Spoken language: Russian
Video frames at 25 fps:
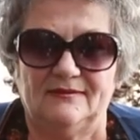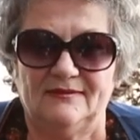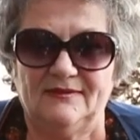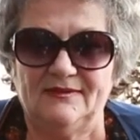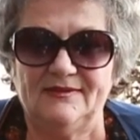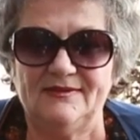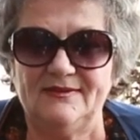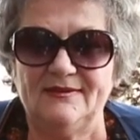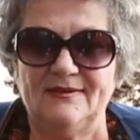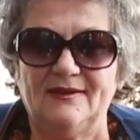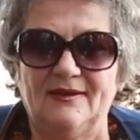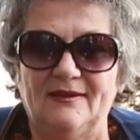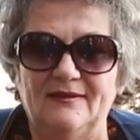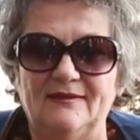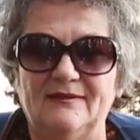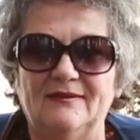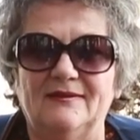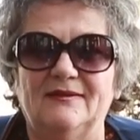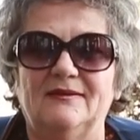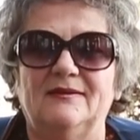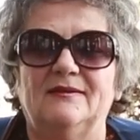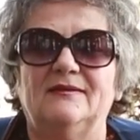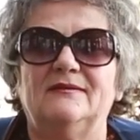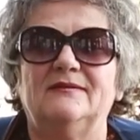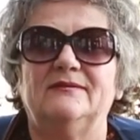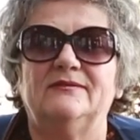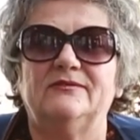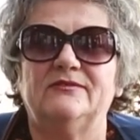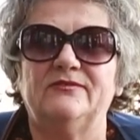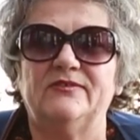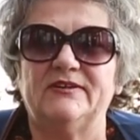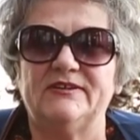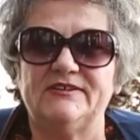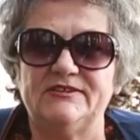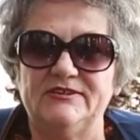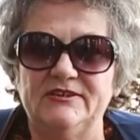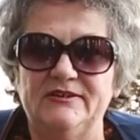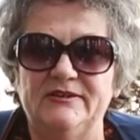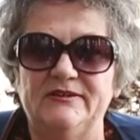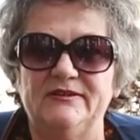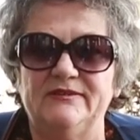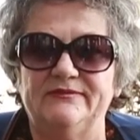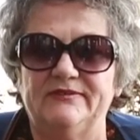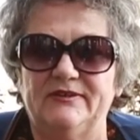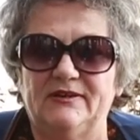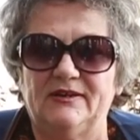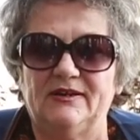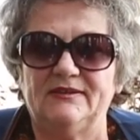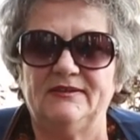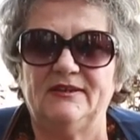дня квартире, не
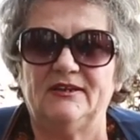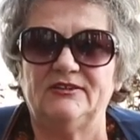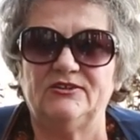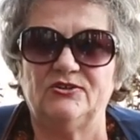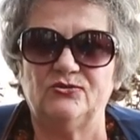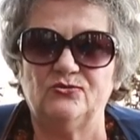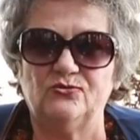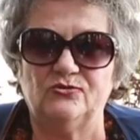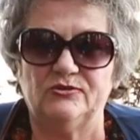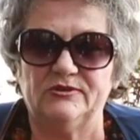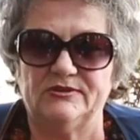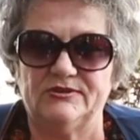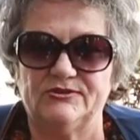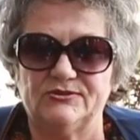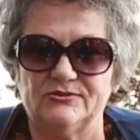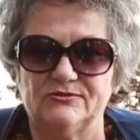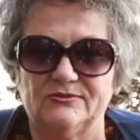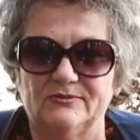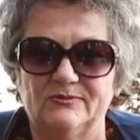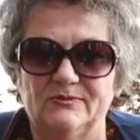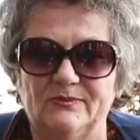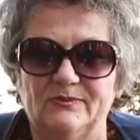выходя на улицу.